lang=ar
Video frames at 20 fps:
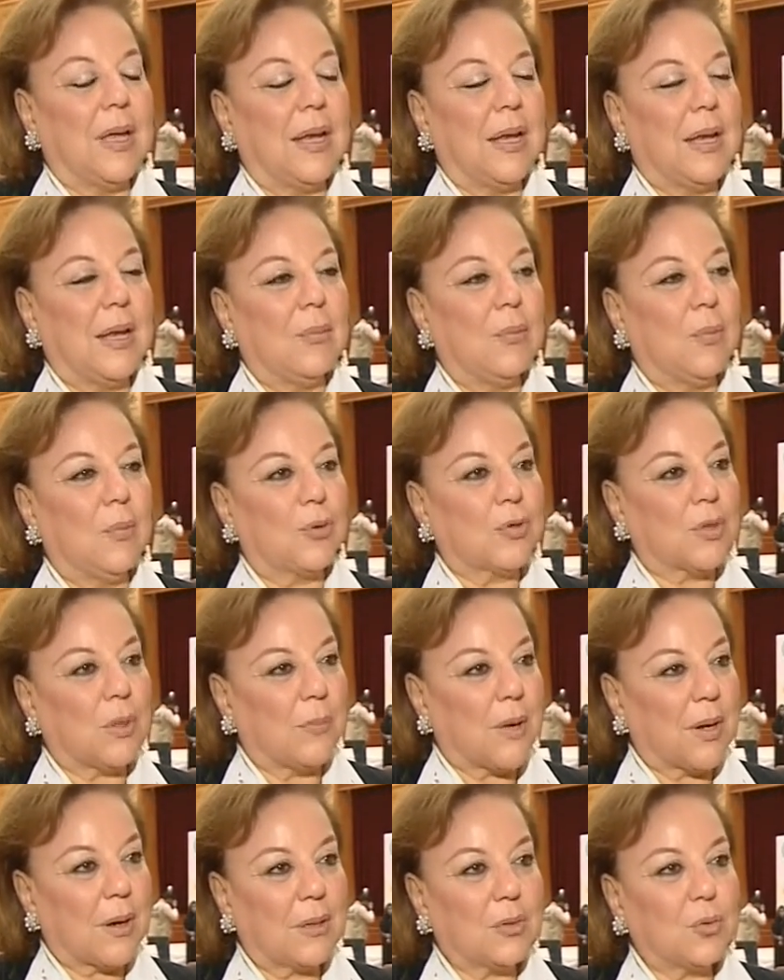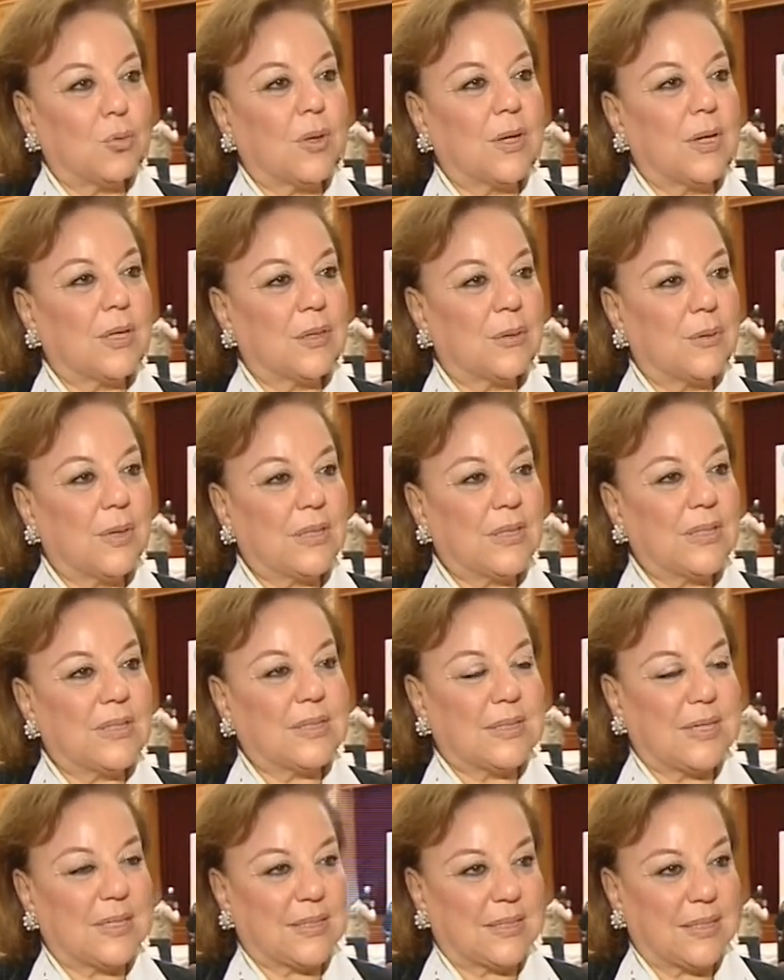المؤتمرات والندوات
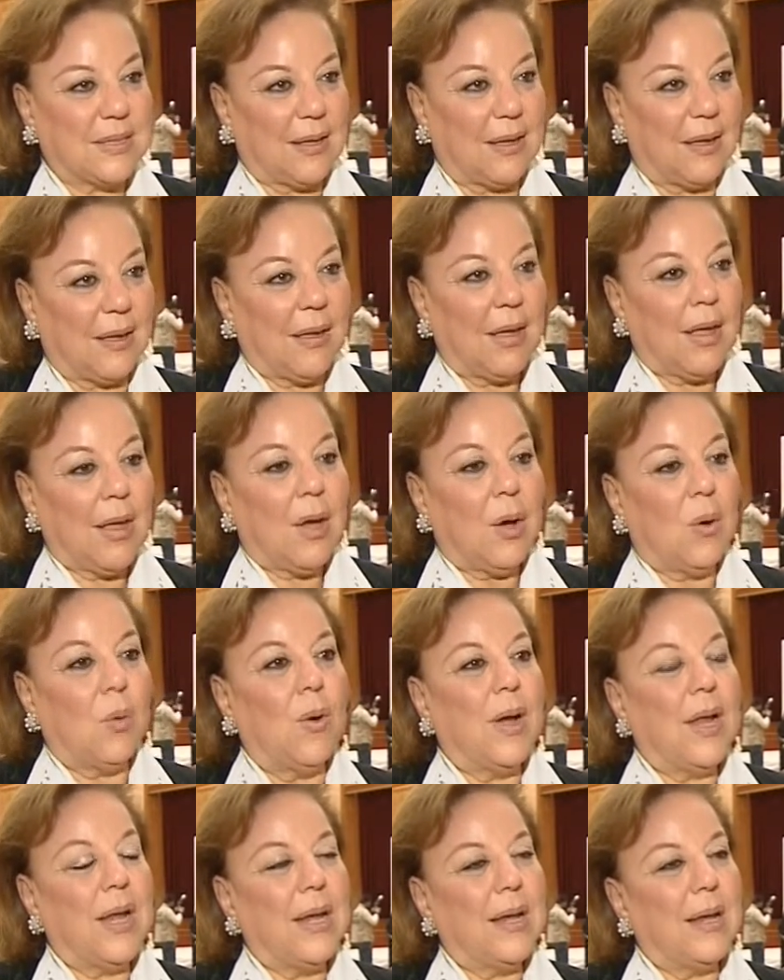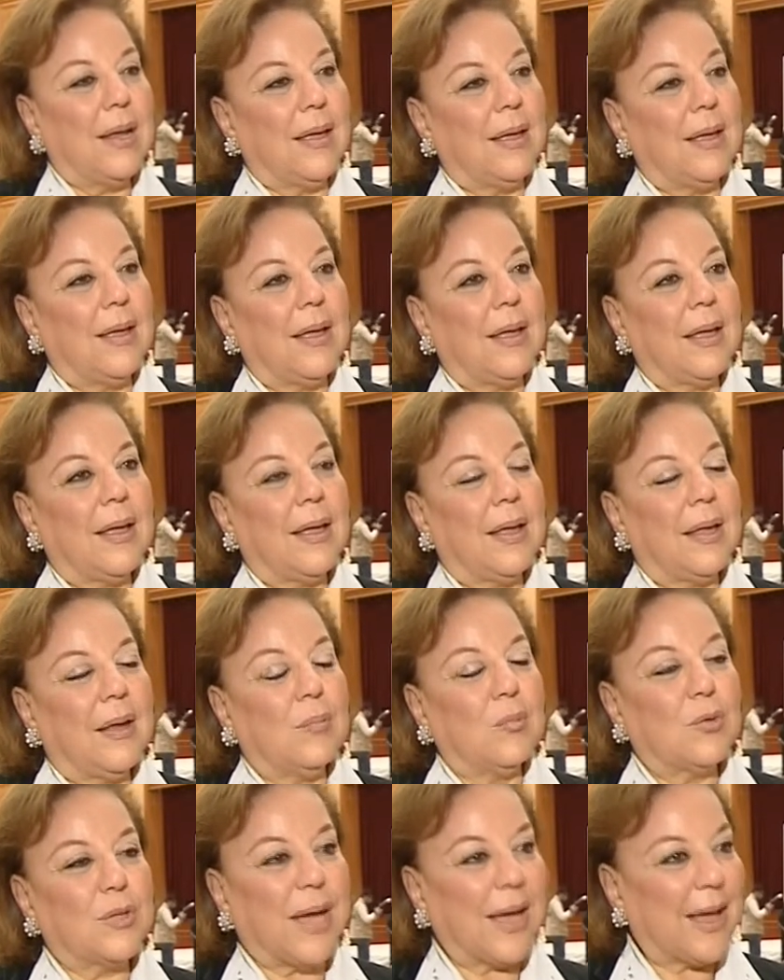السياسية
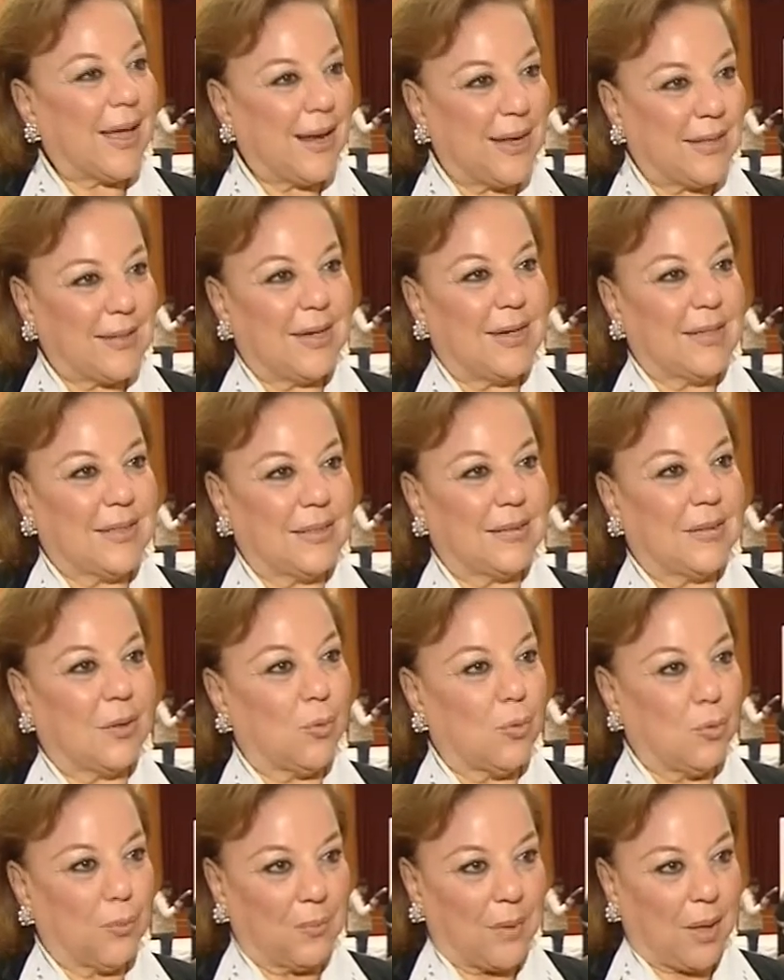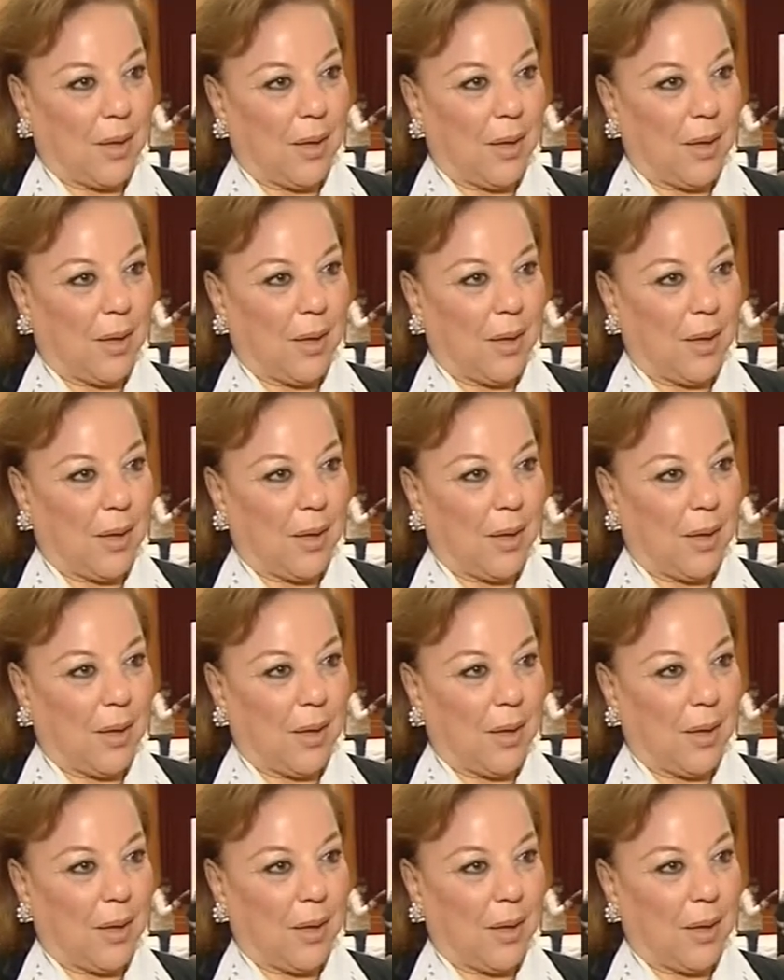والمداخلات التي تقوم